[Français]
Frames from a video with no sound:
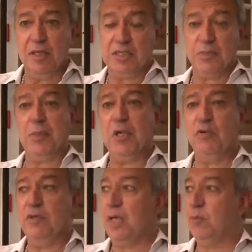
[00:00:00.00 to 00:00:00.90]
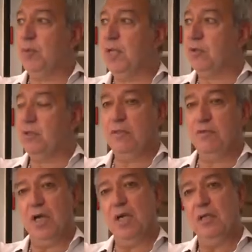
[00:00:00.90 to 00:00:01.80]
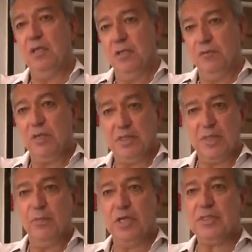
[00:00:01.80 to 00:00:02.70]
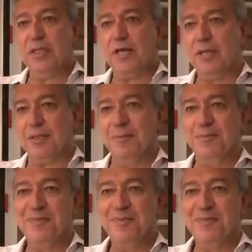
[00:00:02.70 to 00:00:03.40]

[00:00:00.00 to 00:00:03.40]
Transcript: Et à ce moment-là, le vénérable maître dit voilà, voilà ce qui menace les traîtres.